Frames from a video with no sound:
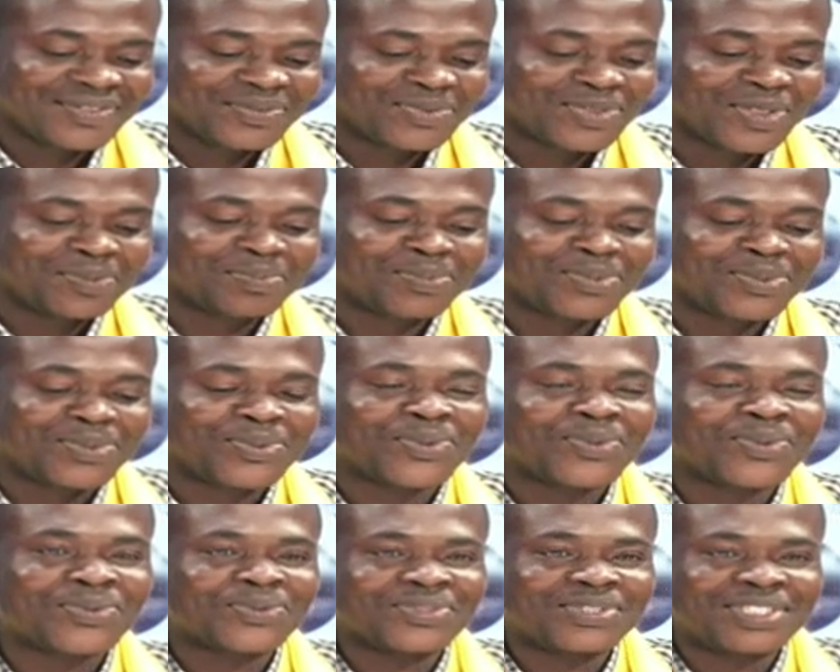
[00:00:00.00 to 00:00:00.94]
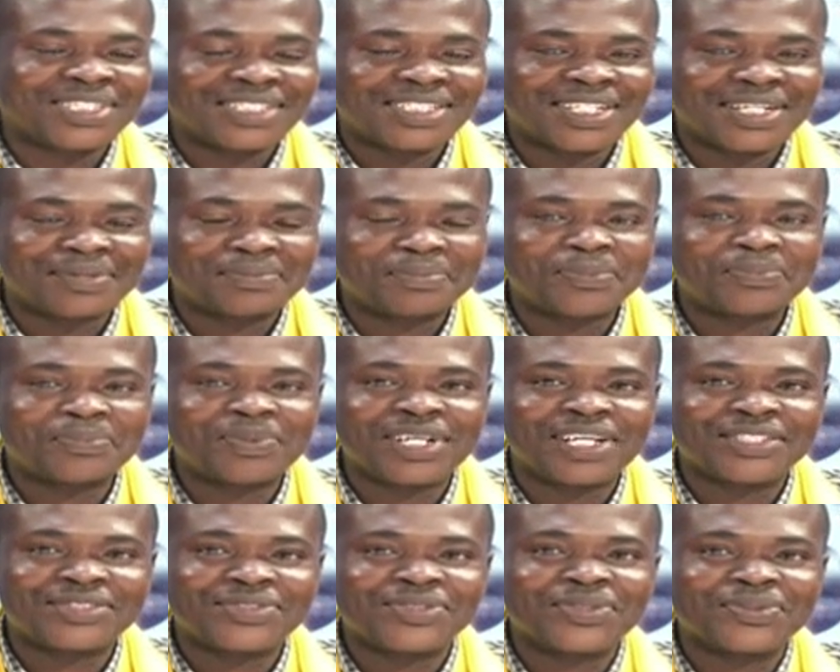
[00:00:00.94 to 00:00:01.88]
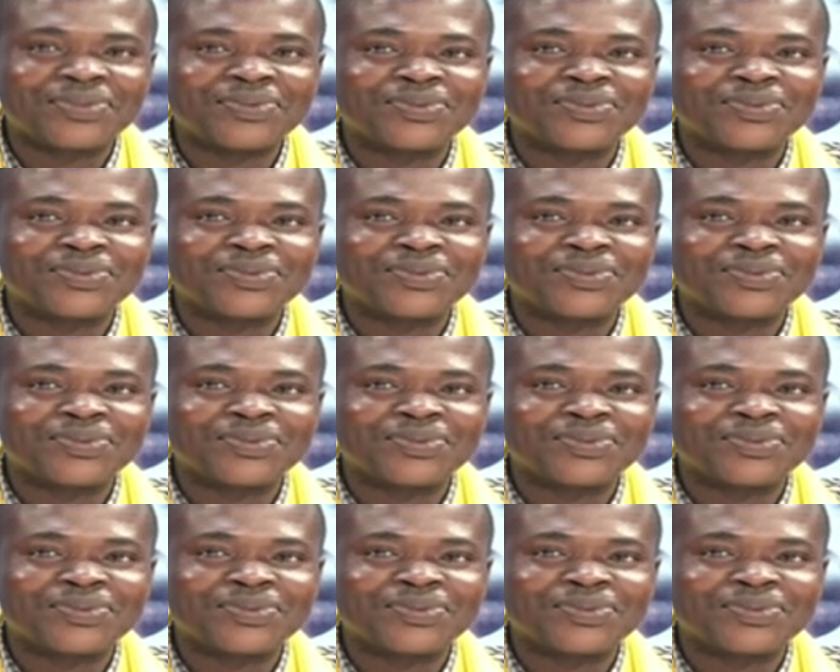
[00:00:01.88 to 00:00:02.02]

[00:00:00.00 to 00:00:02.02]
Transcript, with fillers: Nous sommes toujours aux côtés de la population.